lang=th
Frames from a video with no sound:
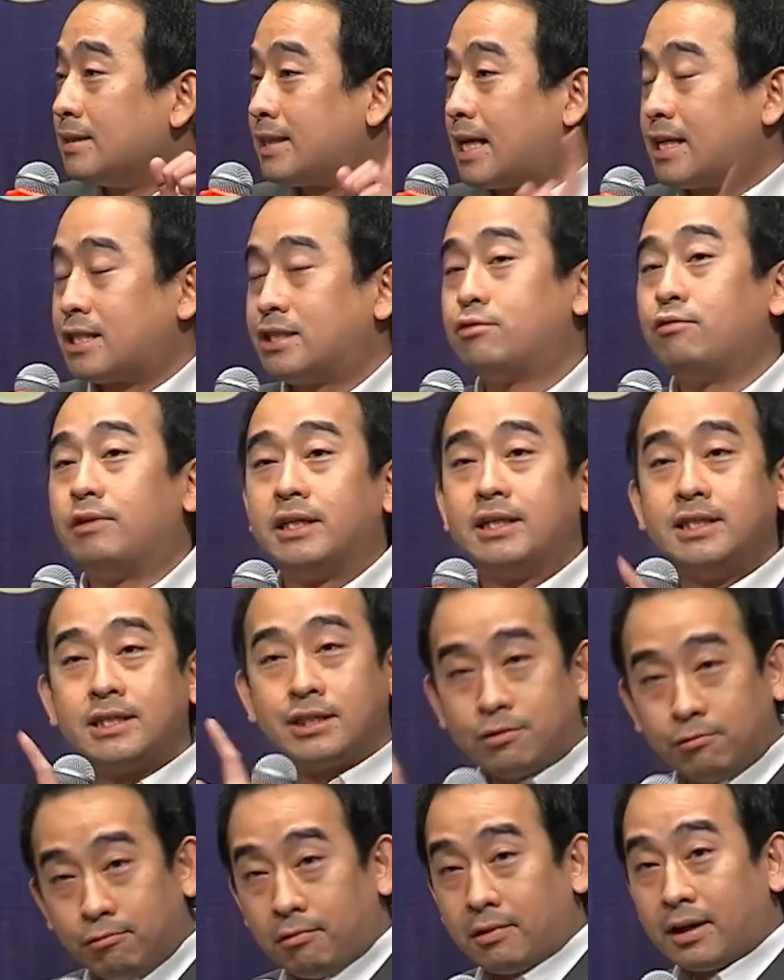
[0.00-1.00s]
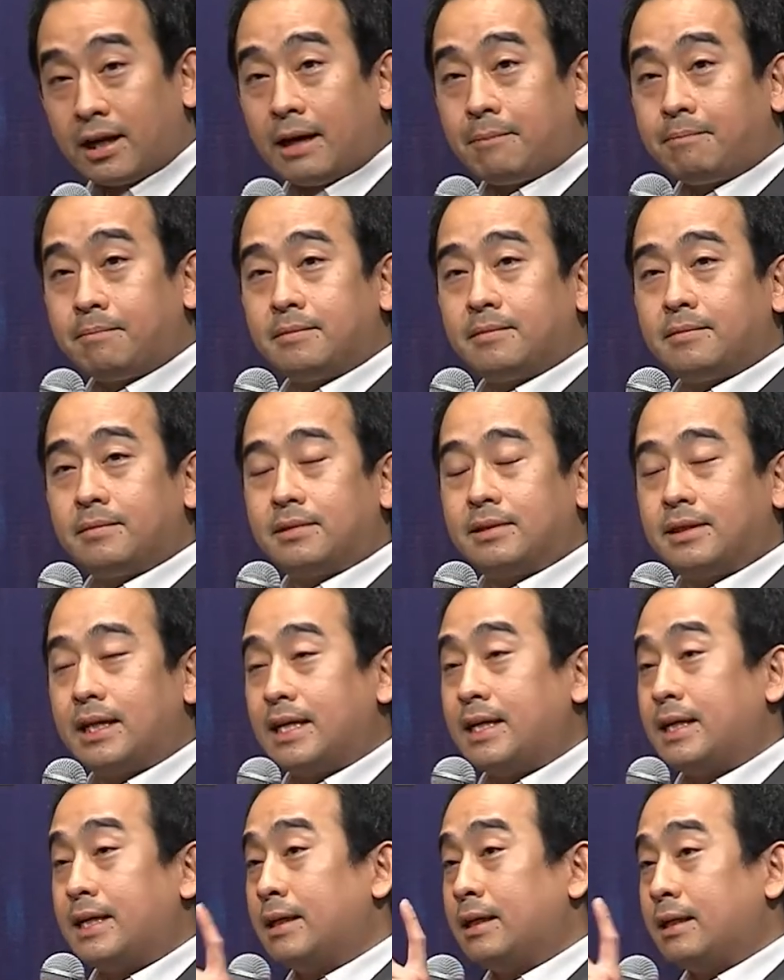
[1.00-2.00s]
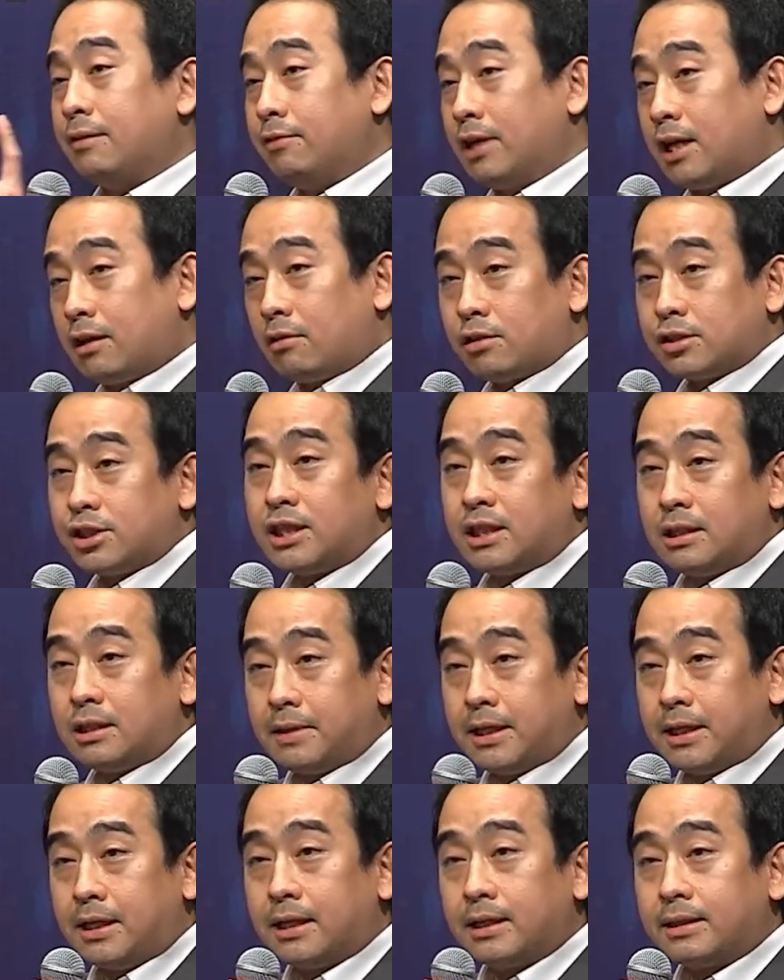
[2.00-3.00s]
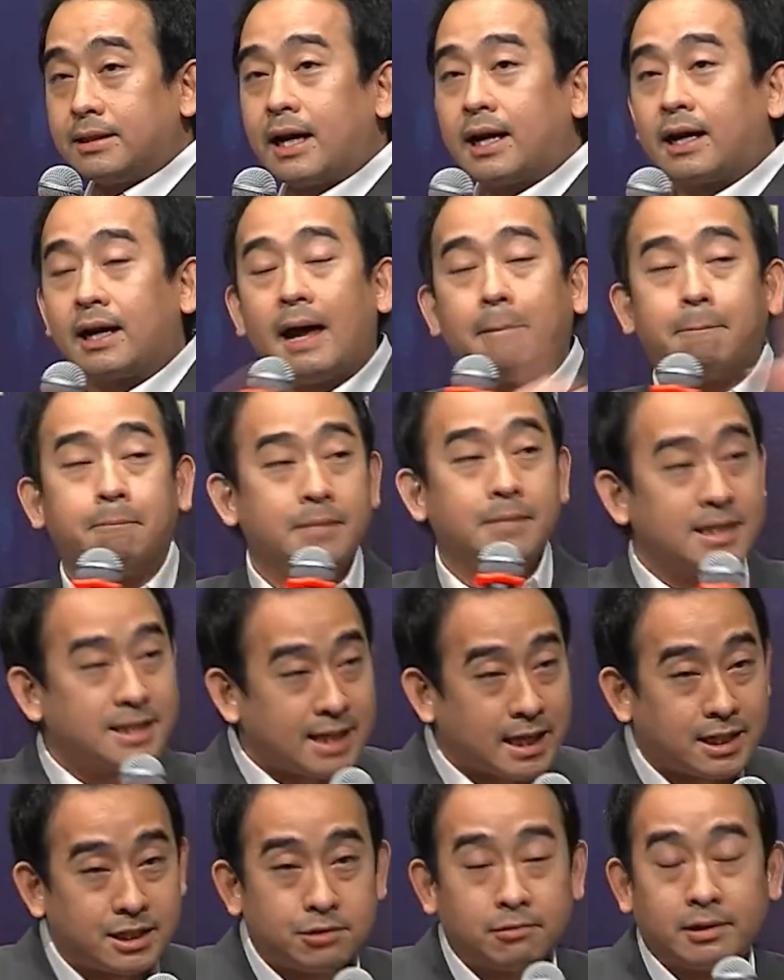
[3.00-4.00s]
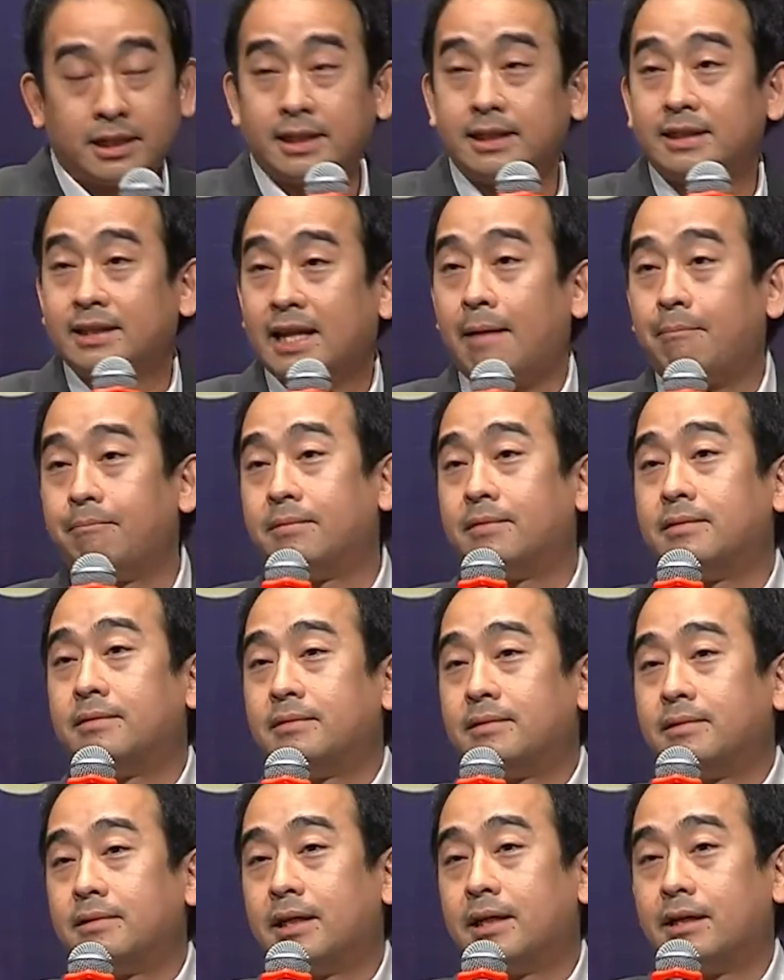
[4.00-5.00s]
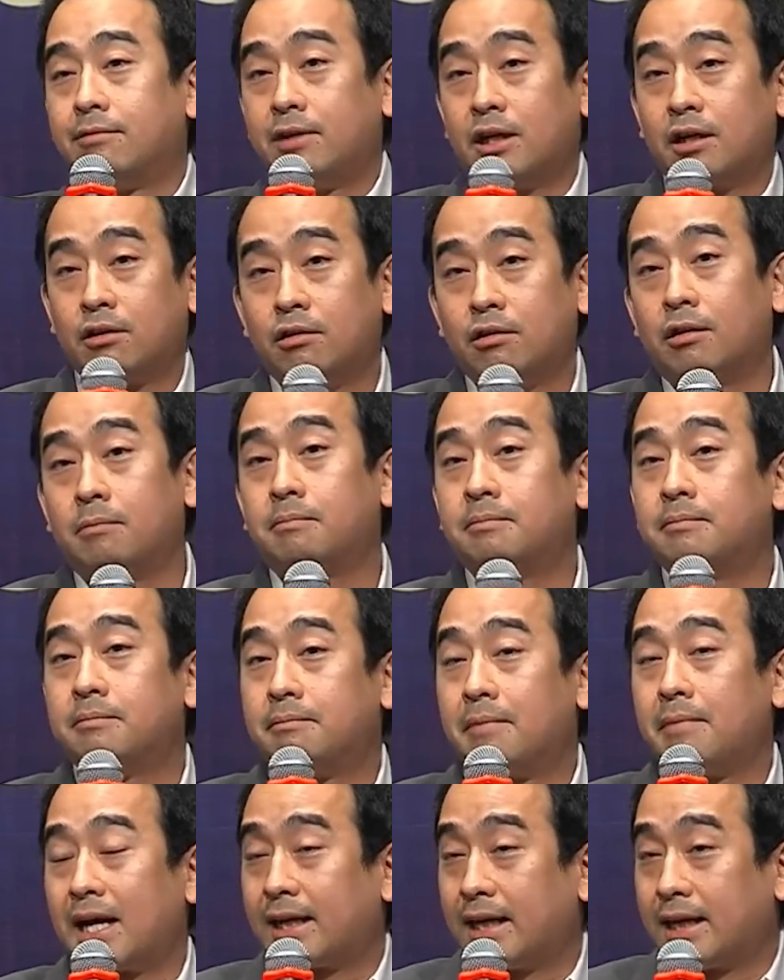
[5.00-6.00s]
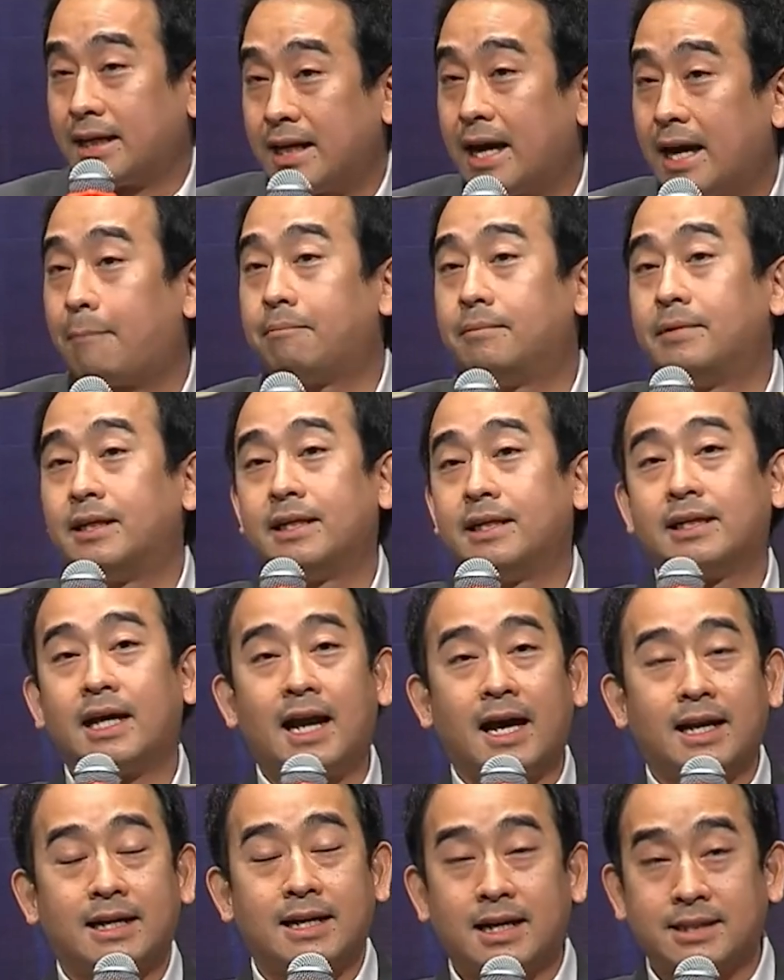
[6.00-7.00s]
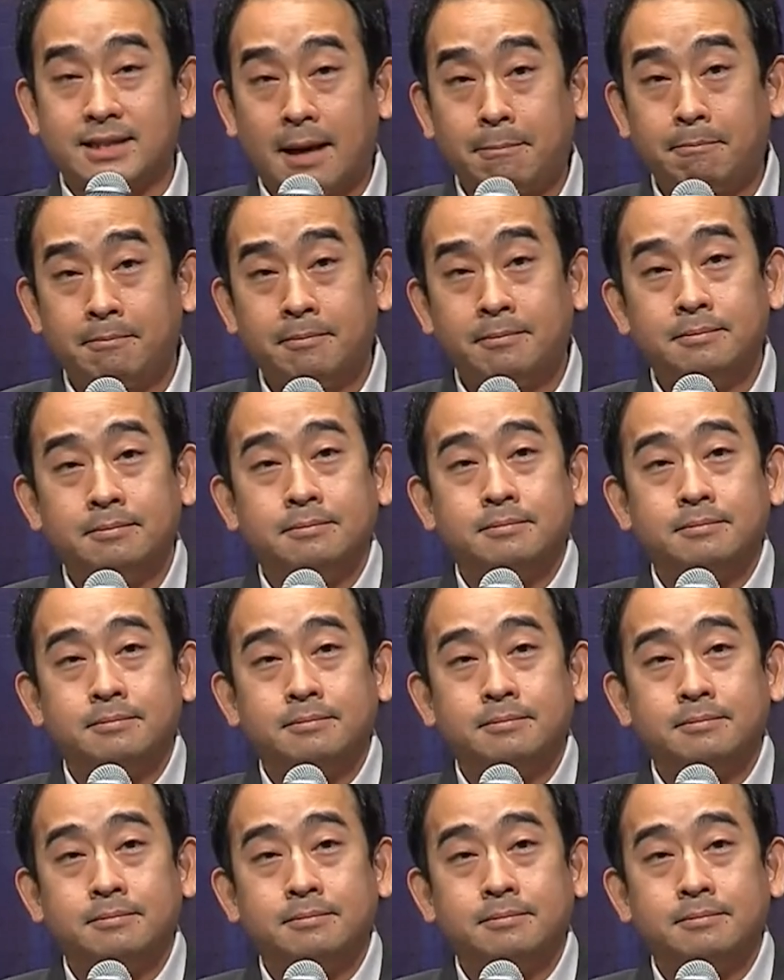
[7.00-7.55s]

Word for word: สัดส่วนที่สูงครับในเรื่องของ GDP แต่กลับมีสัดส่วนที่ต่ำในเรื่องของ market cap ในตลาดหลักทรัพย์